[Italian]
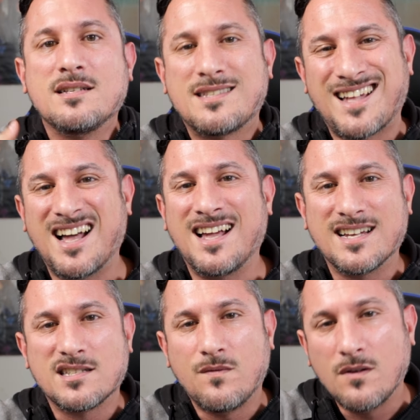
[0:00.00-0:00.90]
stanca,
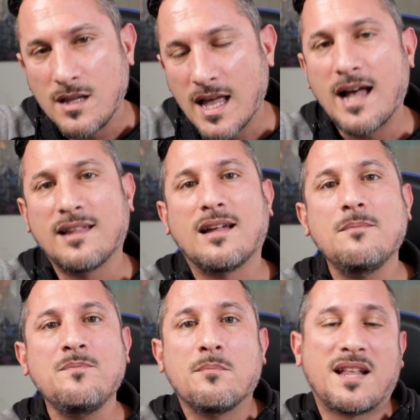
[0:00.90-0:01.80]
svogliata,
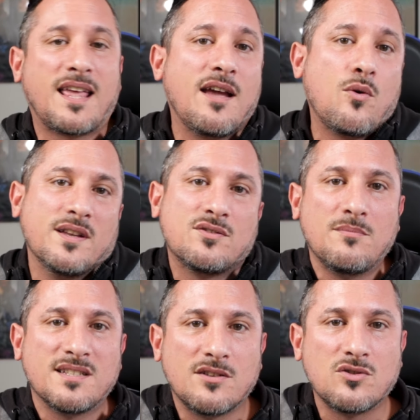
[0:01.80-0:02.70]
perché questo è il
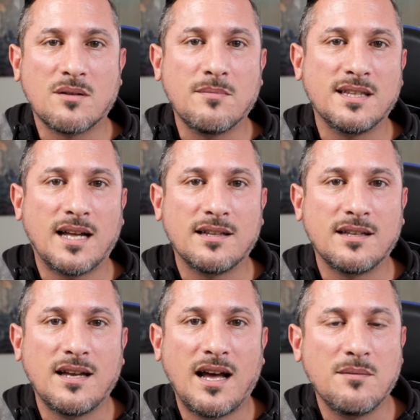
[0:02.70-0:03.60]
messaggio che
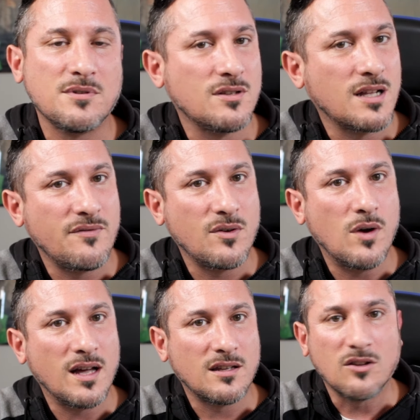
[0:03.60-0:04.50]
mandate alle persone che vi
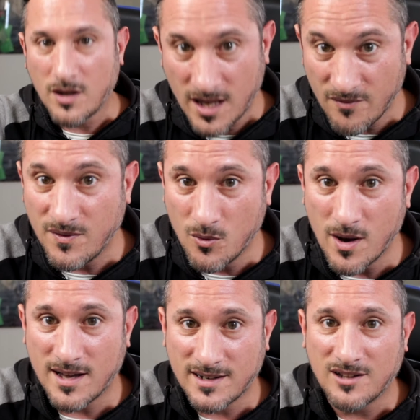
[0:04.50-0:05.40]
guardano. E vi
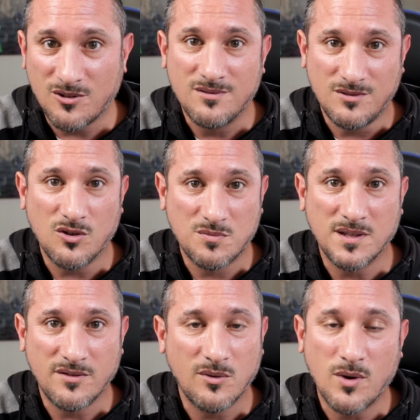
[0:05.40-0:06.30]
guardano, gli
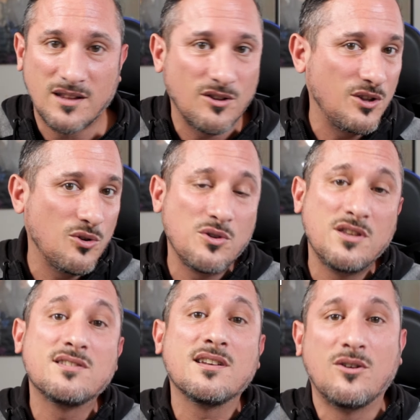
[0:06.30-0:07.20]
ospiti vi guardano in
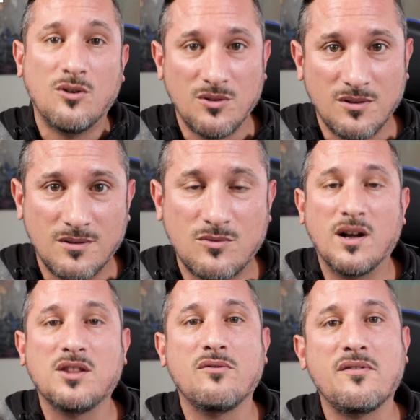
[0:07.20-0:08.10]
ogni secondo.
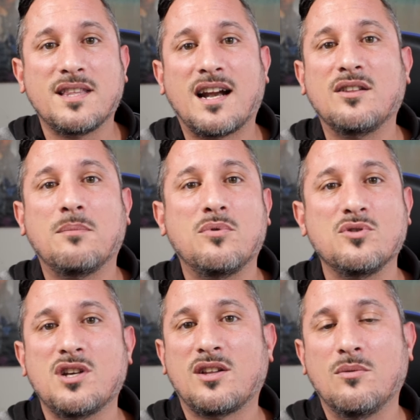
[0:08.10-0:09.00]
Quando vi vedranno
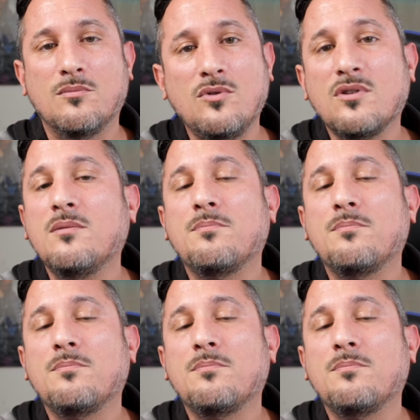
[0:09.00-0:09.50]
appoggiato a un muro